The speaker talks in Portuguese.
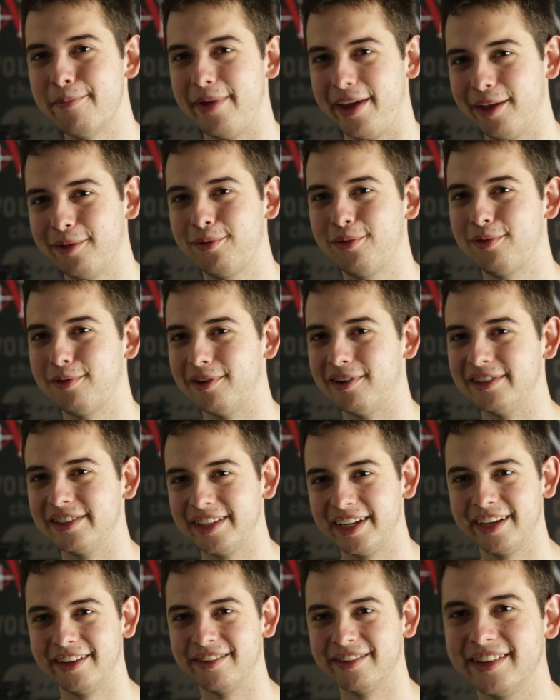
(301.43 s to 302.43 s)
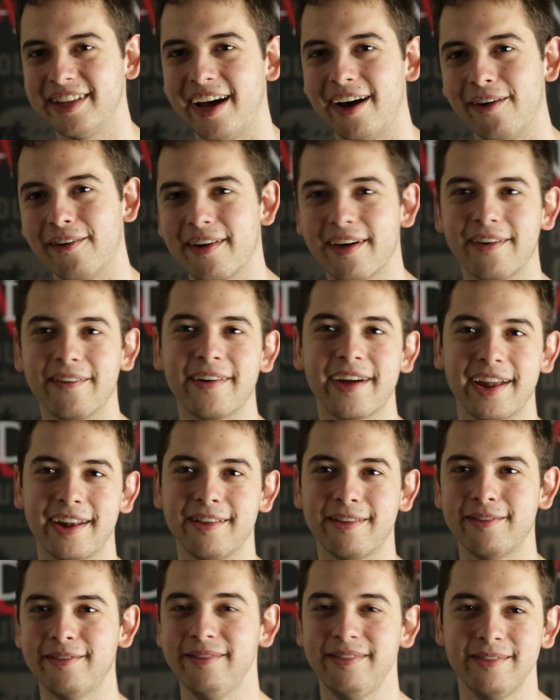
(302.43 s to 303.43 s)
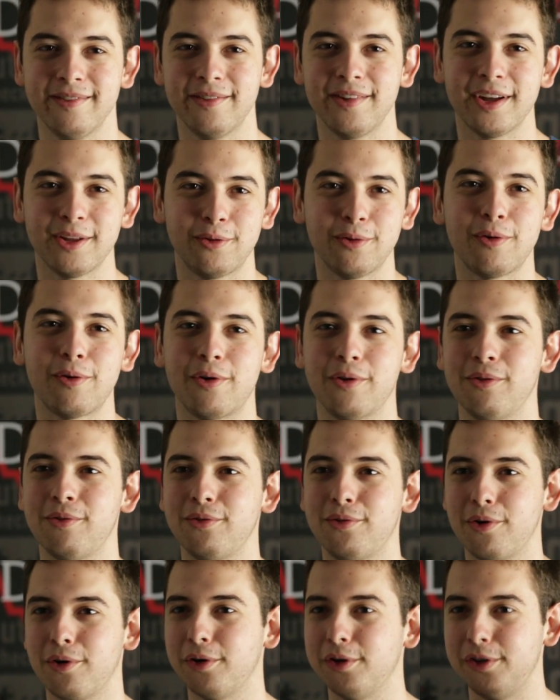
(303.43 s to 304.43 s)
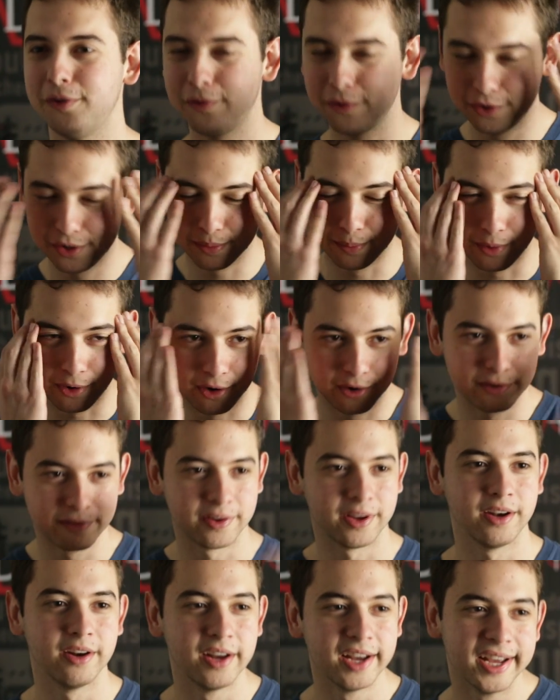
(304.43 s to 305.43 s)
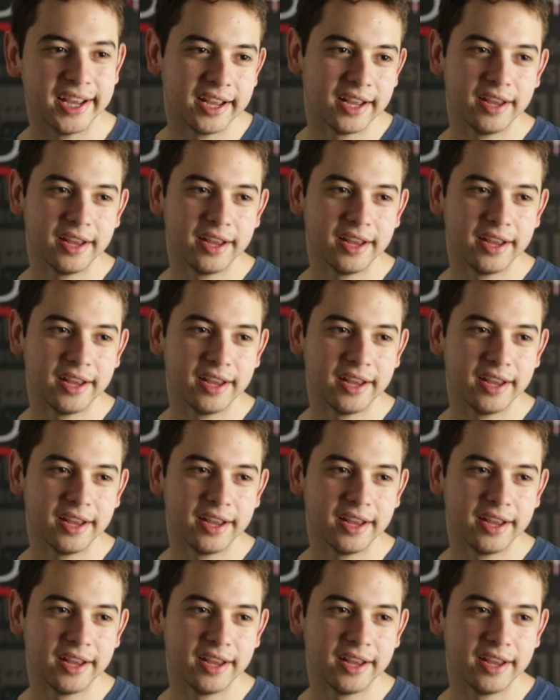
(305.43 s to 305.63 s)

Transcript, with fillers: bem do João, né? Não dá. O cara nunca tocou num jogo de futebol, velho.